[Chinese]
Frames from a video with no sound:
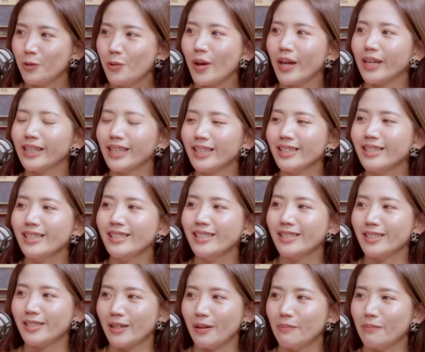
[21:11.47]
原因
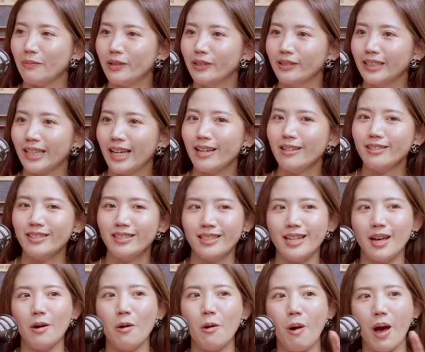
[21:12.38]
是什么？你要
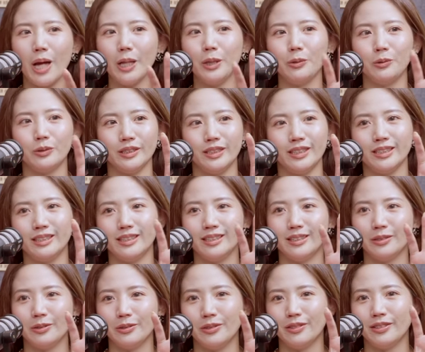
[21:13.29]
知道，花朵其
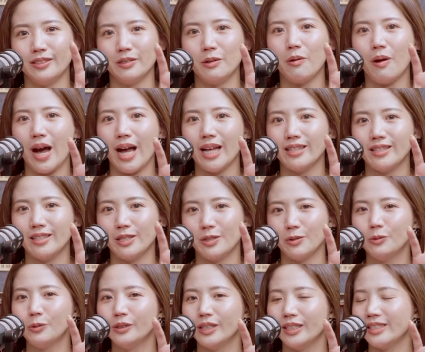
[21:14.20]
实就是花
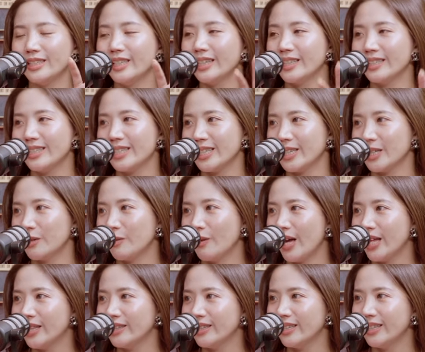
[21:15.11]
植物的性器
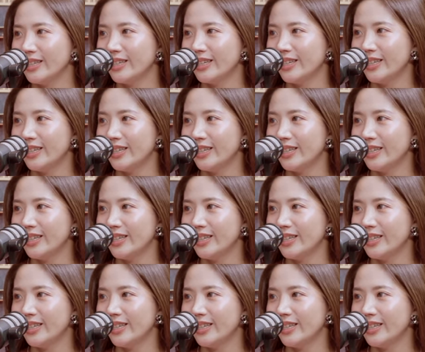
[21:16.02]
官，